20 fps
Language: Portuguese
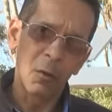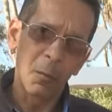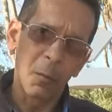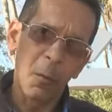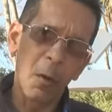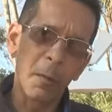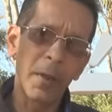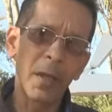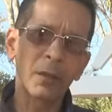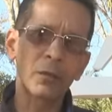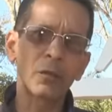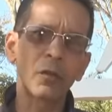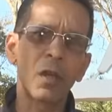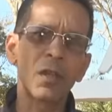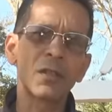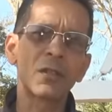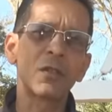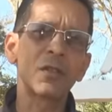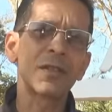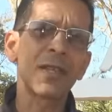No momento
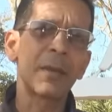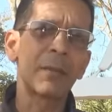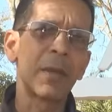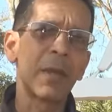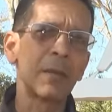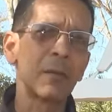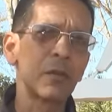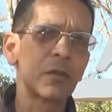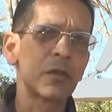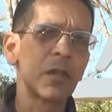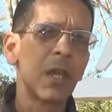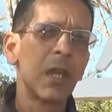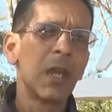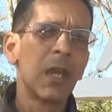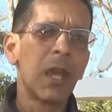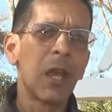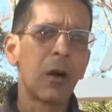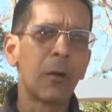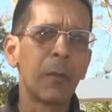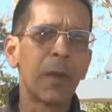nós não sabemos
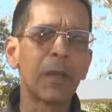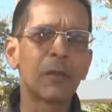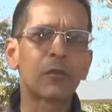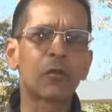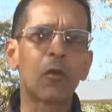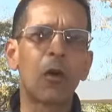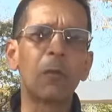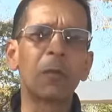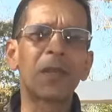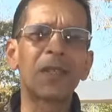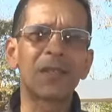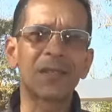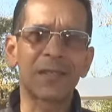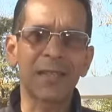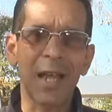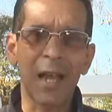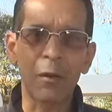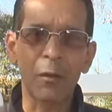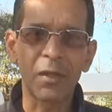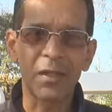realmente como que
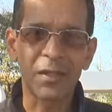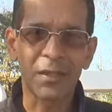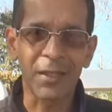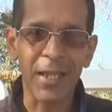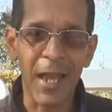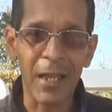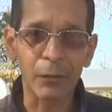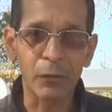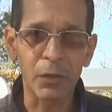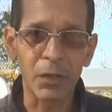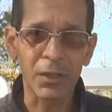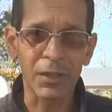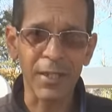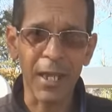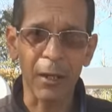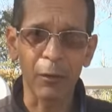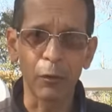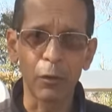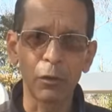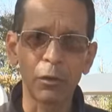está o estado de
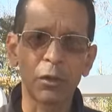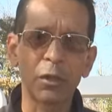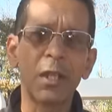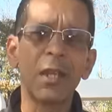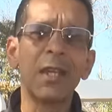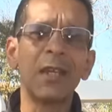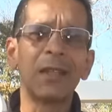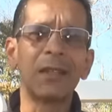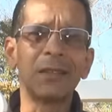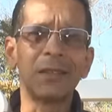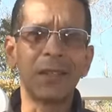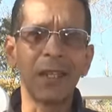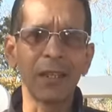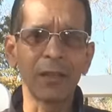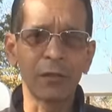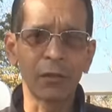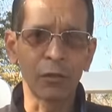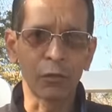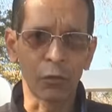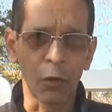saúde
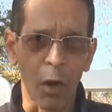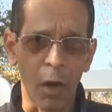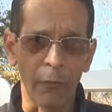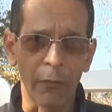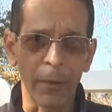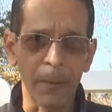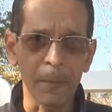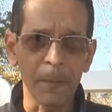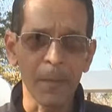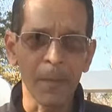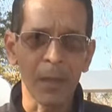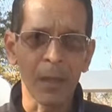desse jovem.